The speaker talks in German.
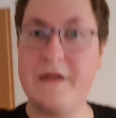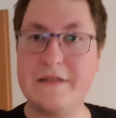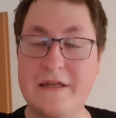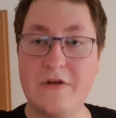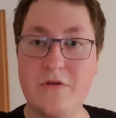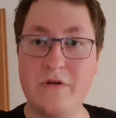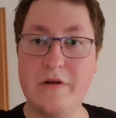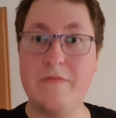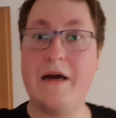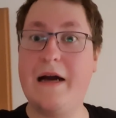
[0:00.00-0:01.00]
weiß genau,
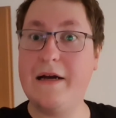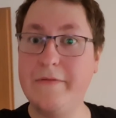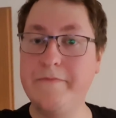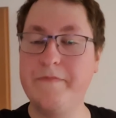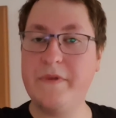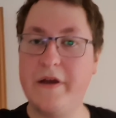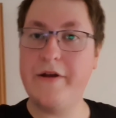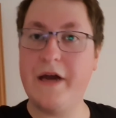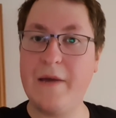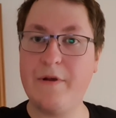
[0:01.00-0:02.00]
ähm, aha,
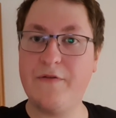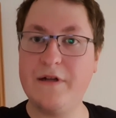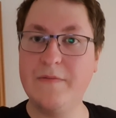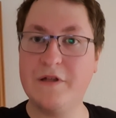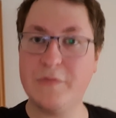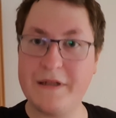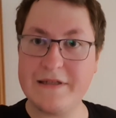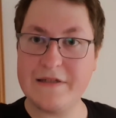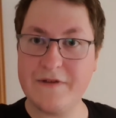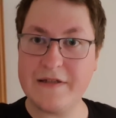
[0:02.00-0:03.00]
ein heimatverliebter
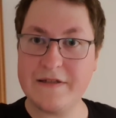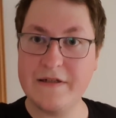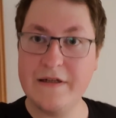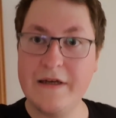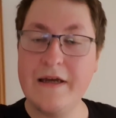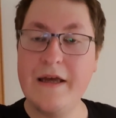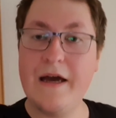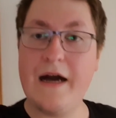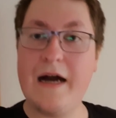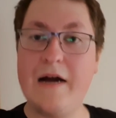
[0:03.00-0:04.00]
Spätzlesfresser.
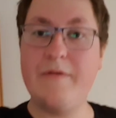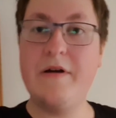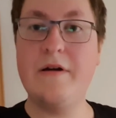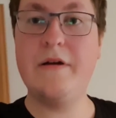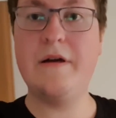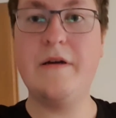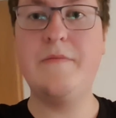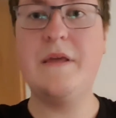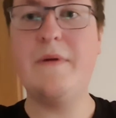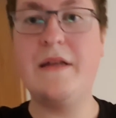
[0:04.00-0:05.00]
Aber
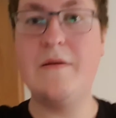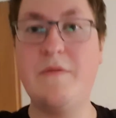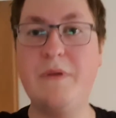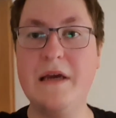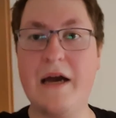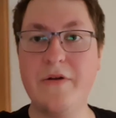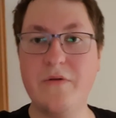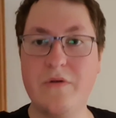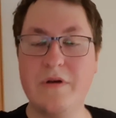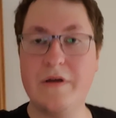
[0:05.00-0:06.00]
ähm, jemand, der mit Bier
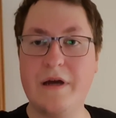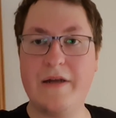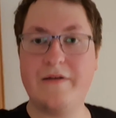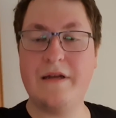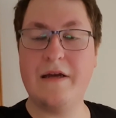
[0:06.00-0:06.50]
Ahnung äh, hat,